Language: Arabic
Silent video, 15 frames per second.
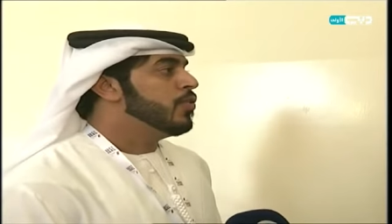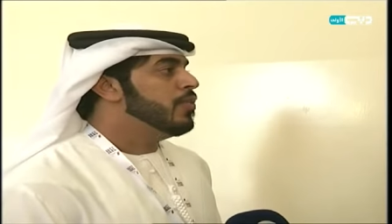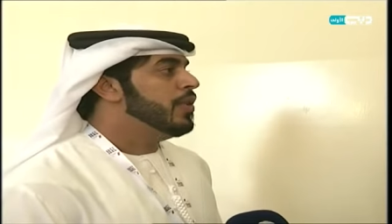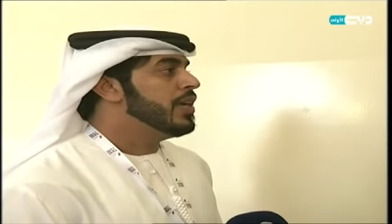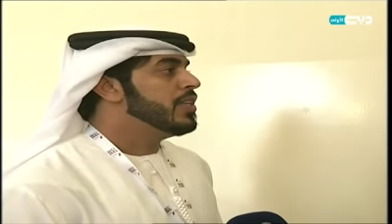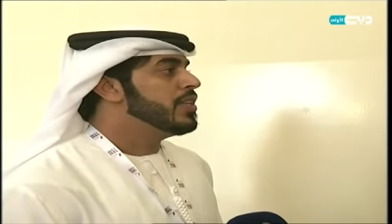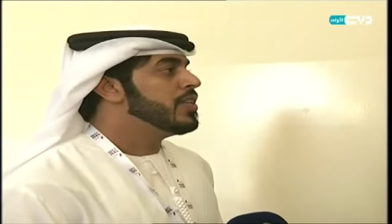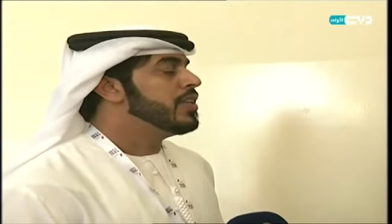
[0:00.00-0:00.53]

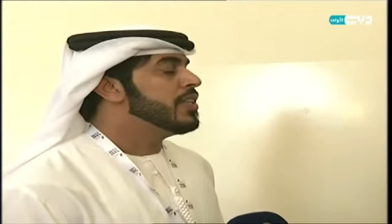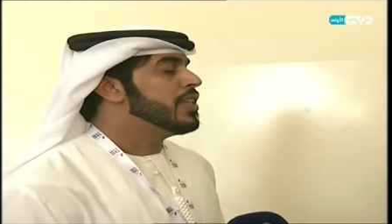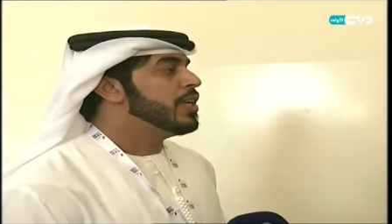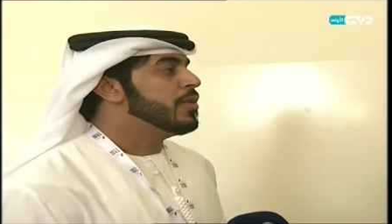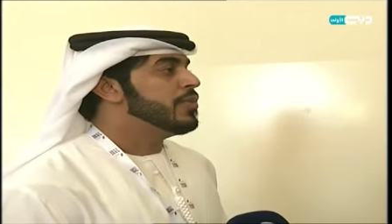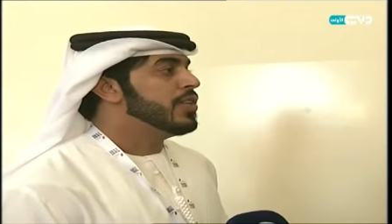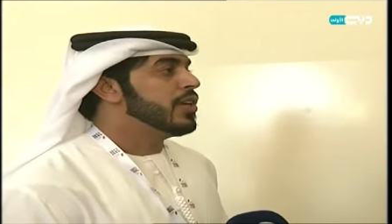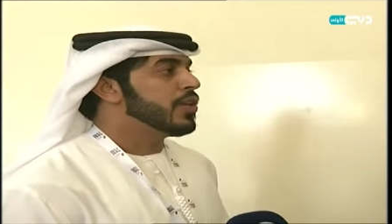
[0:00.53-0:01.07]
وبعد
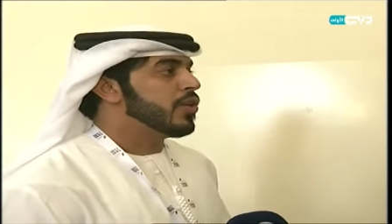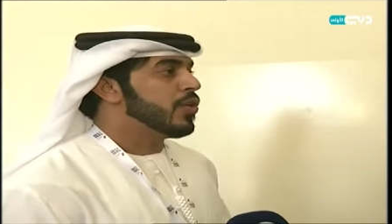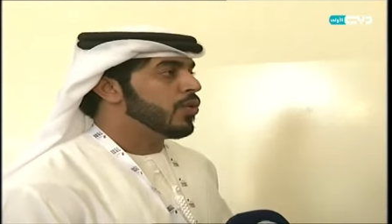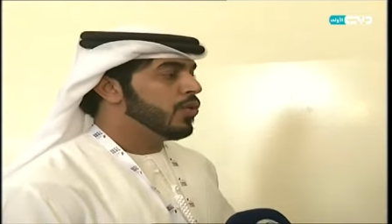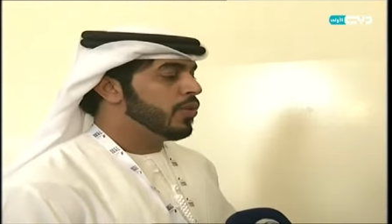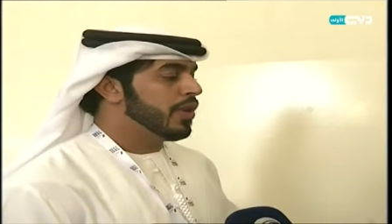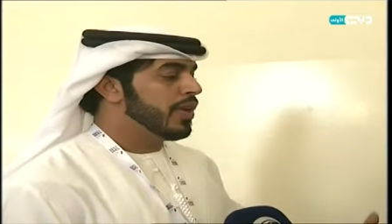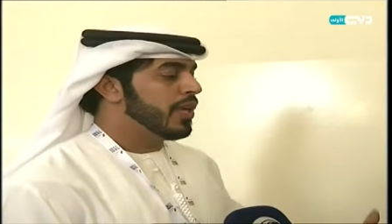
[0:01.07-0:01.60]
التدريب
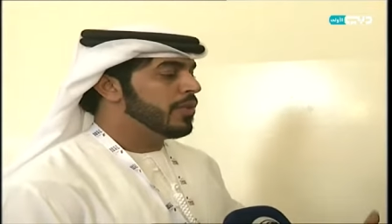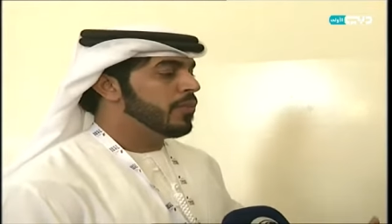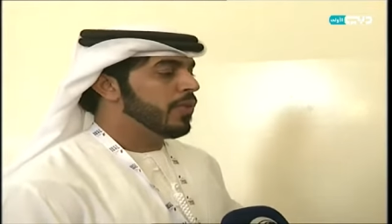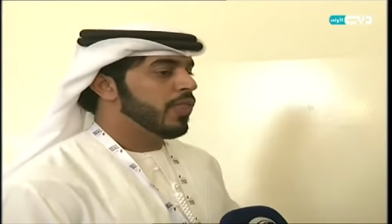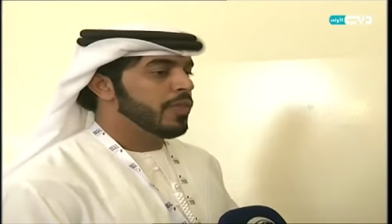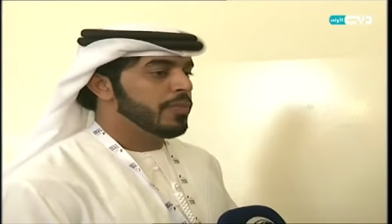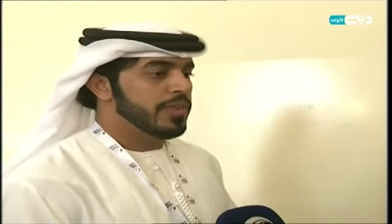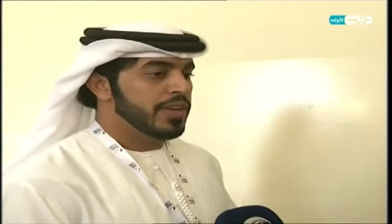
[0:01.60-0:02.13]
يدققون أنه
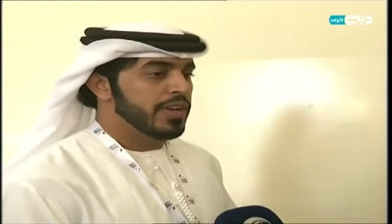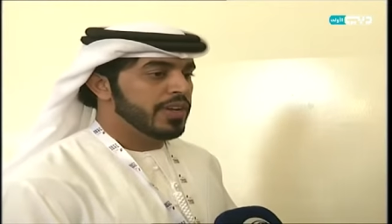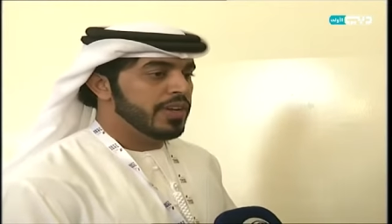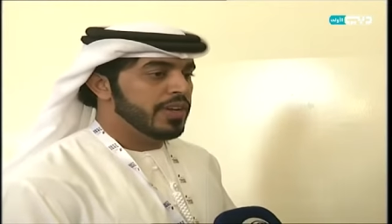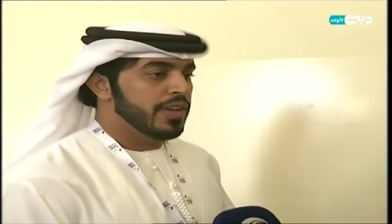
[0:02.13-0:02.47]
من ضمن